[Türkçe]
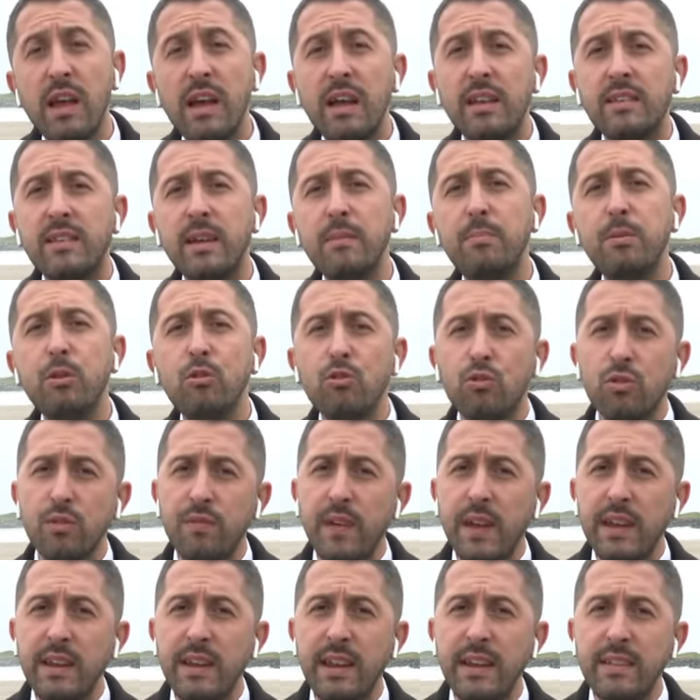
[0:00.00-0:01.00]
Tabii Yusuf
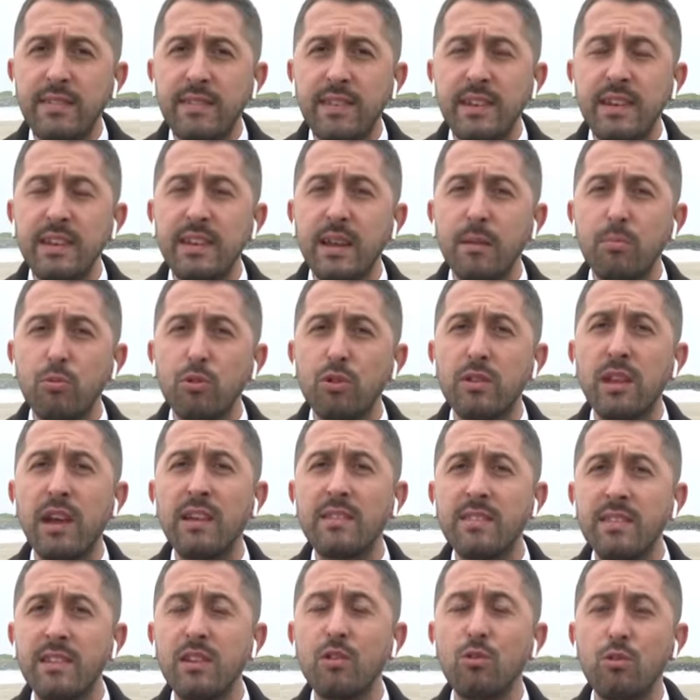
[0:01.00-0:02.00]
Ennesri de burada
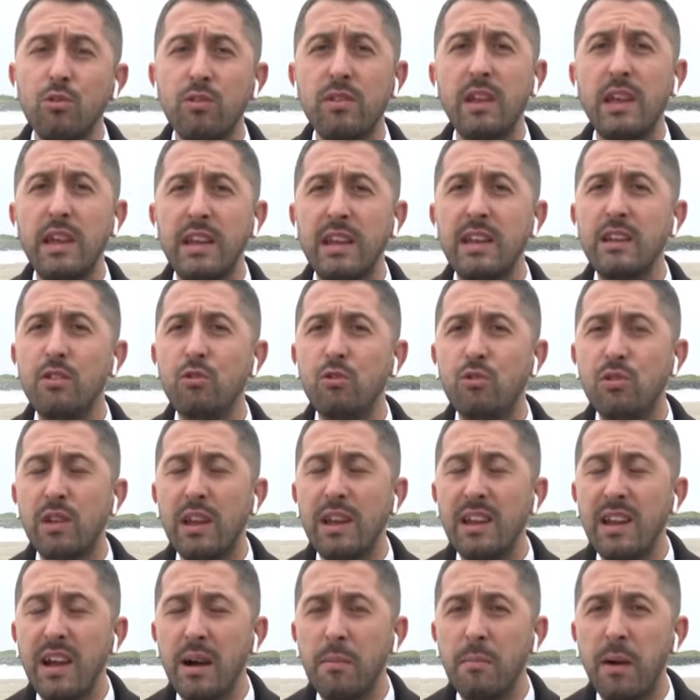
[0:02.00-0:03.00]
aslında %50
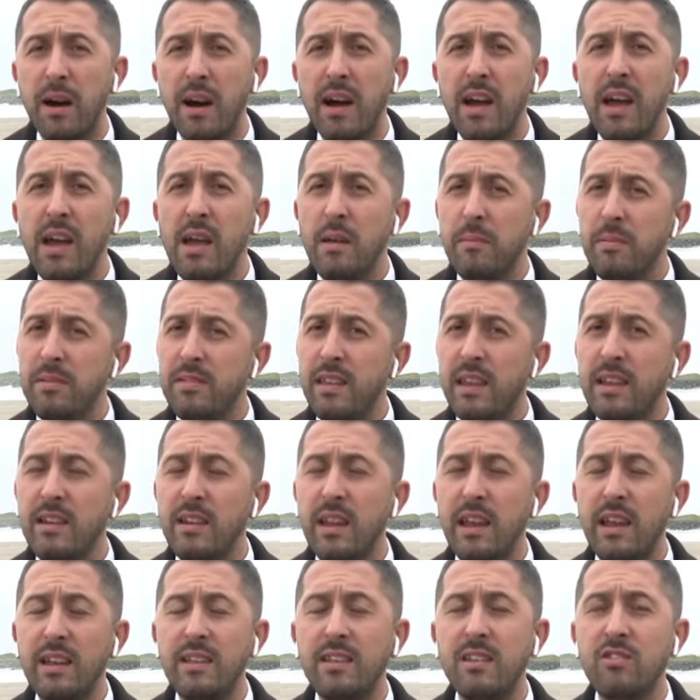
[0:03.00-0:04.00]
%50 ama biz
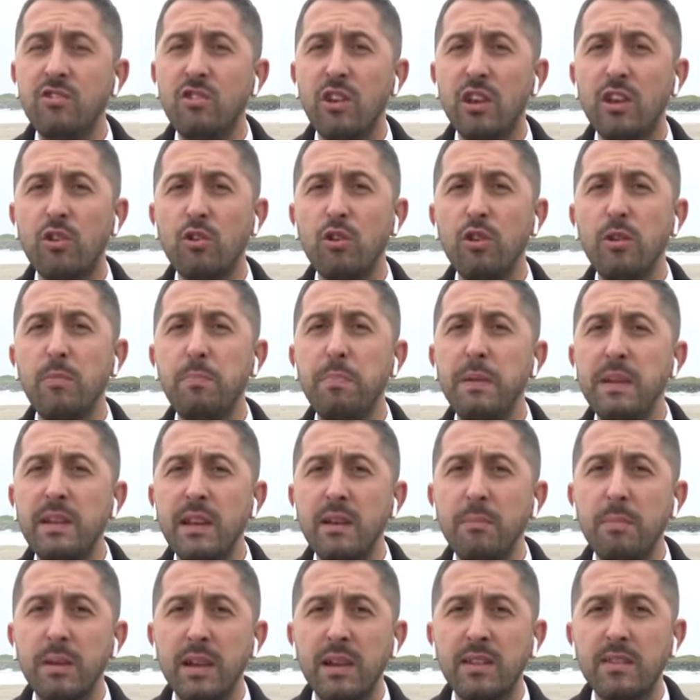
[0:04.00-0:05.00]
Edin Dzeko'yu bir
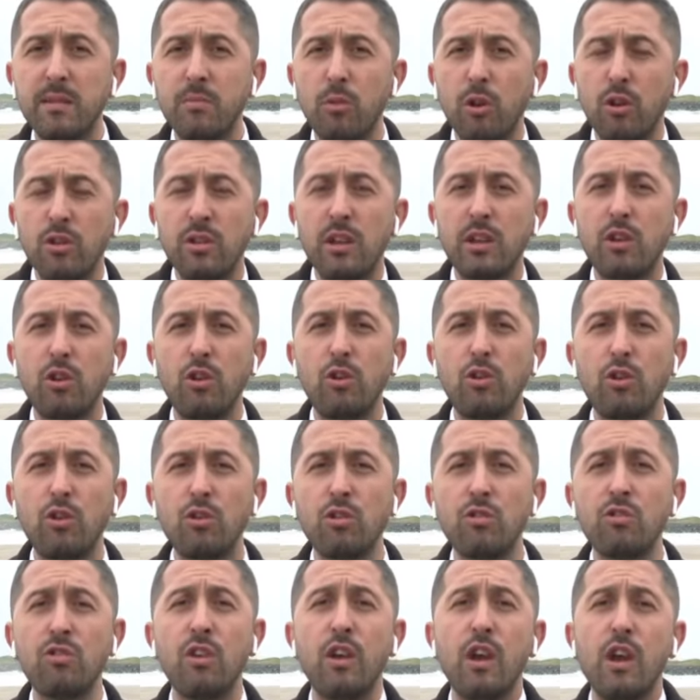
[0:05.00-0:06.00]
de bir adım önde
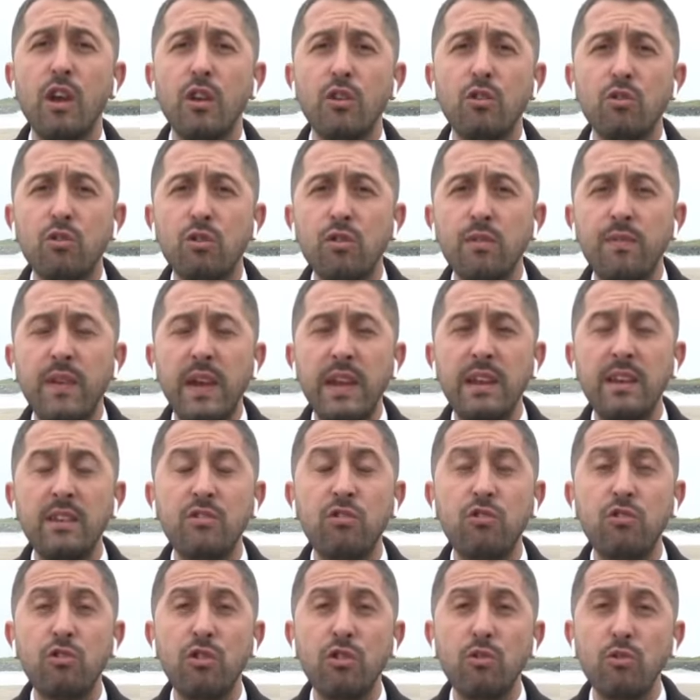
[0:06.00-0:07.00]
görüyoruz. Yusuf, en,
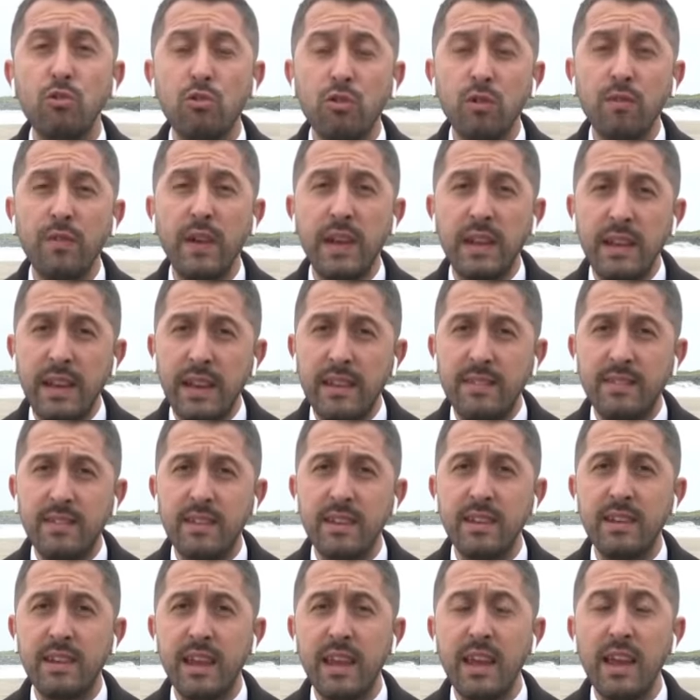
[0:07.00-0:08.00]
Yusuf
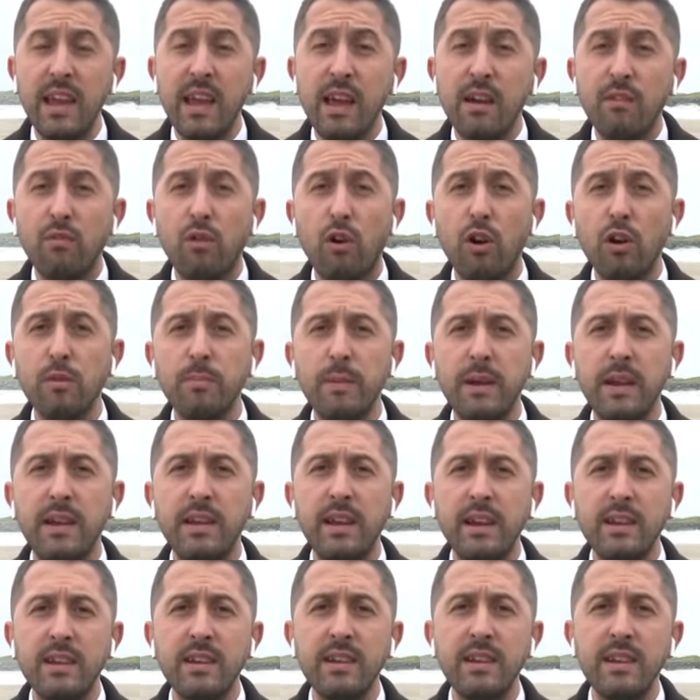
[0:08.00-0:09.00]
Ennesri de formaya
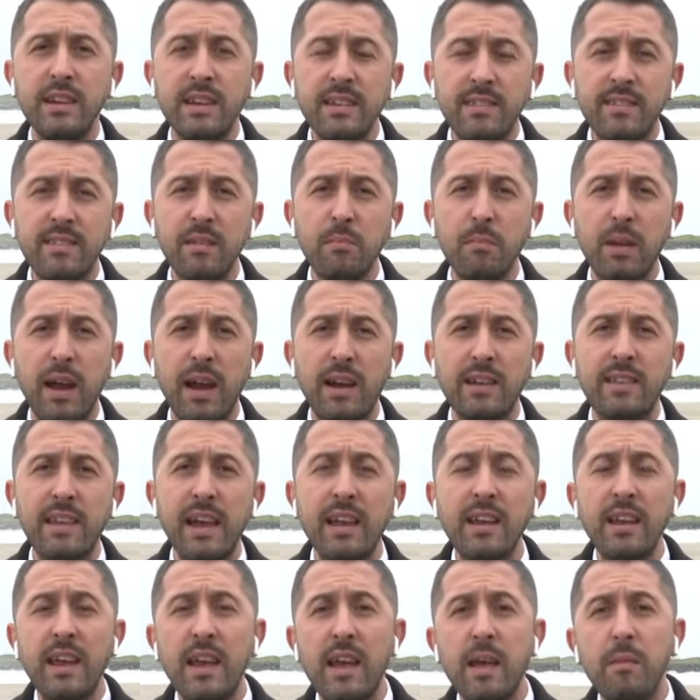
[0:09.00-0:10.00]
yakın isimlerden
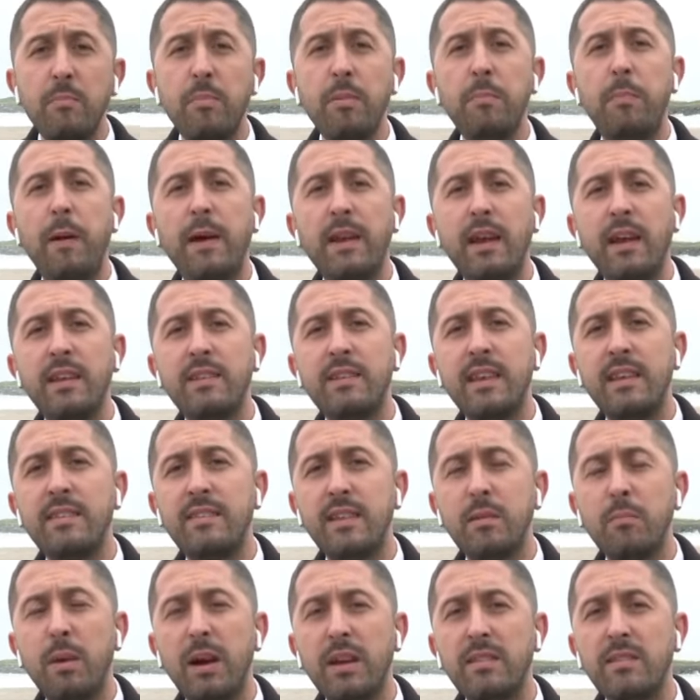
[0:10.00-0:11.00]
bir parantezle
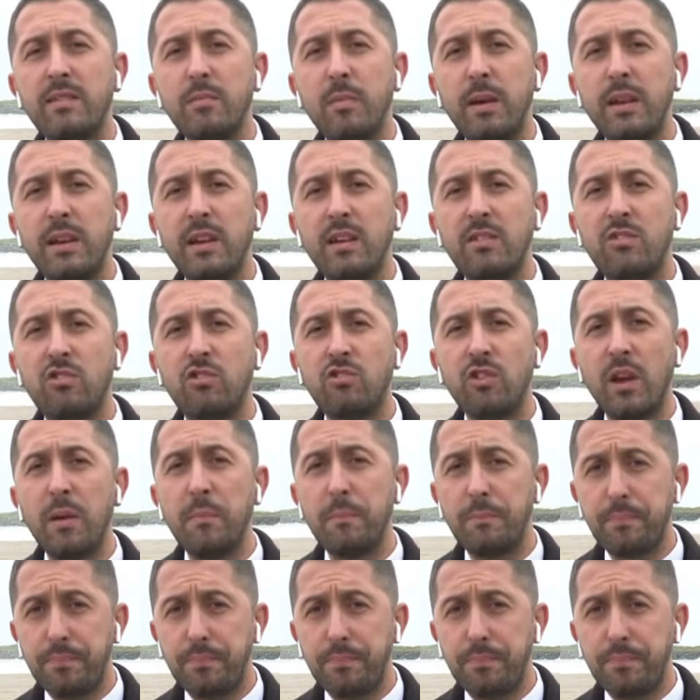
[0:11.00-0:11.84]
Maksimen'i açacağım.